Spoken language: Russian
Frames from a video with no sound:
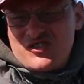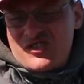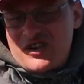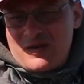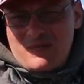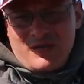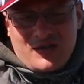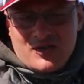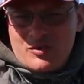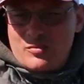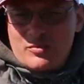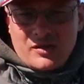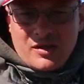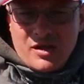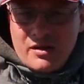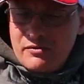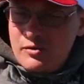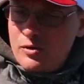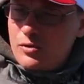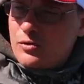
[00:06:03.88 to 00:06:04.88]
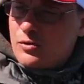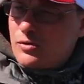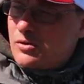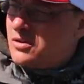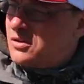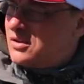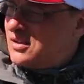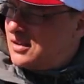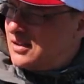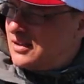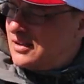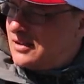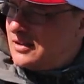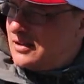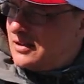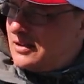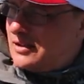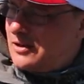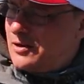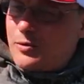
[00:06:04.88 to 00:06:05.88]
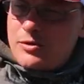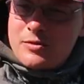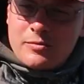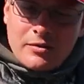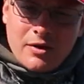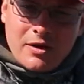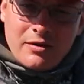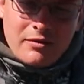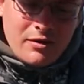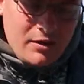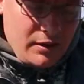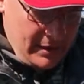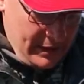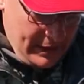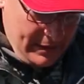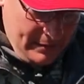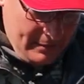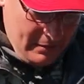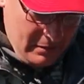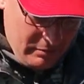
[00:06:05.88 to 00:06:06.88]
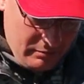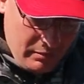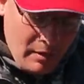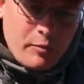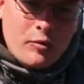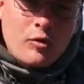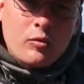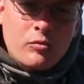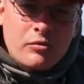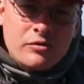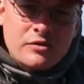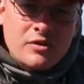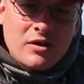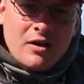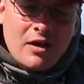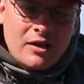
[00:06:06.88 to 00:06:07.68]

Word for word: джерком особо не ловлю, но людям давал попробовать.